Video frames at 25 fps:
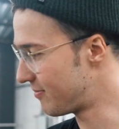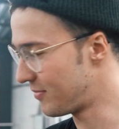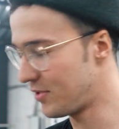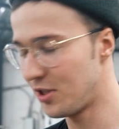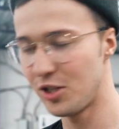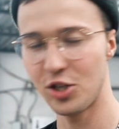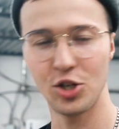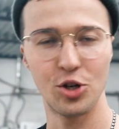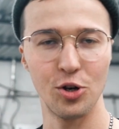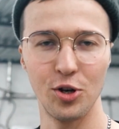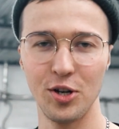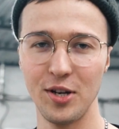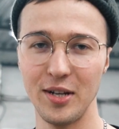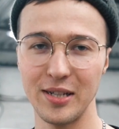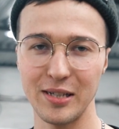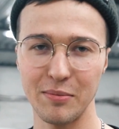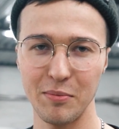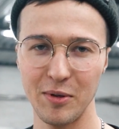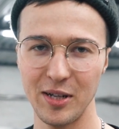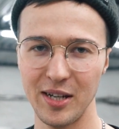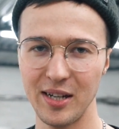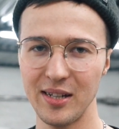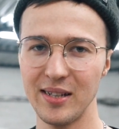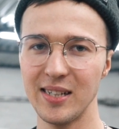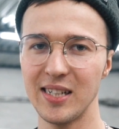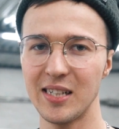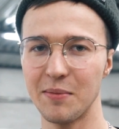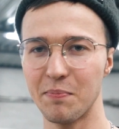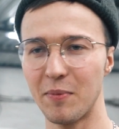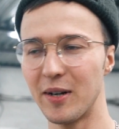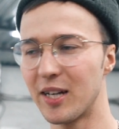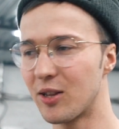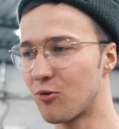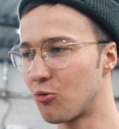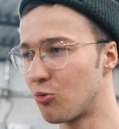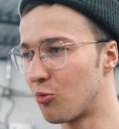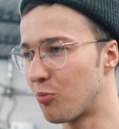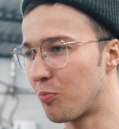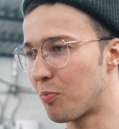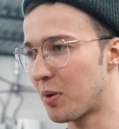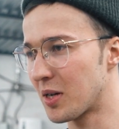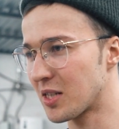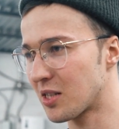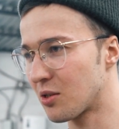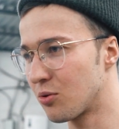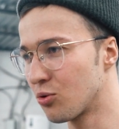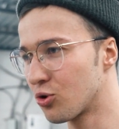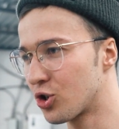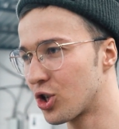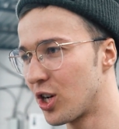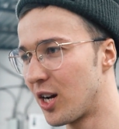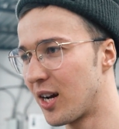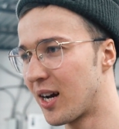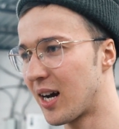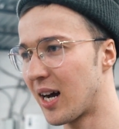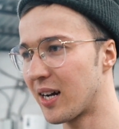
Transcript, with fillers: Ничего не изменилось, поэтому послушали,